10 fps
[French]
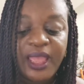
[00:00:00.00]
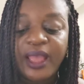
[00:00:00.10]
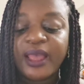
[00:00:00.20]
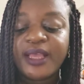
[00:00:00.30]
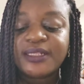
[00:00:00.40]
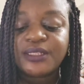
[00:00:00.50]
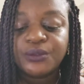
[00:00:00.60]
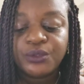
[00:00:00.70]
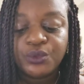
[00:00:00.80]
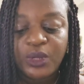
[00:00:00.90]
Reste
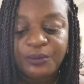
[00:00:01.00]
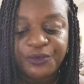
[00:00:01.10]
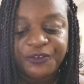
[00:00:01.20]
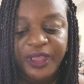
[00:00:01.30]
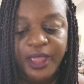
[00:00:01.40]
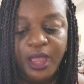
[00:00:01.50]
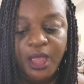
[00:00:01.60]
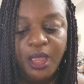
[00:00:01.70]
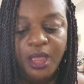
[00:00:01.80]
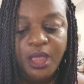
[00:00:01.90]
au toi, mon frère,
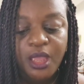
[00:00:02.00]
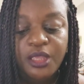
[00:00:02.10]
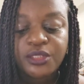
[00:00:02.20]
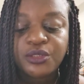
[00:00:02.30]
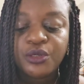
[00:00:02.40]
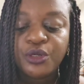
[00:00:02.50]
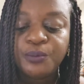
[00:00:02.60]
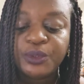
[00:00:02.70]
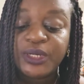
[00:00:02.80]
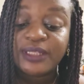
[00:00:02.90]

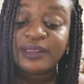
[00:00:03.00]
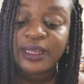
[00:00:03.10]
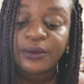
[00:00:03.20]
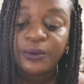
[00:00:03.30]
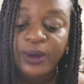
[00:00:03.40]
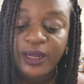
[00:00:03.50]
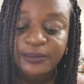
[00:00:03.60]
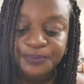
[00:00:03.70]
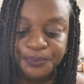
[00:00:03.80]
Sculpe la terre noire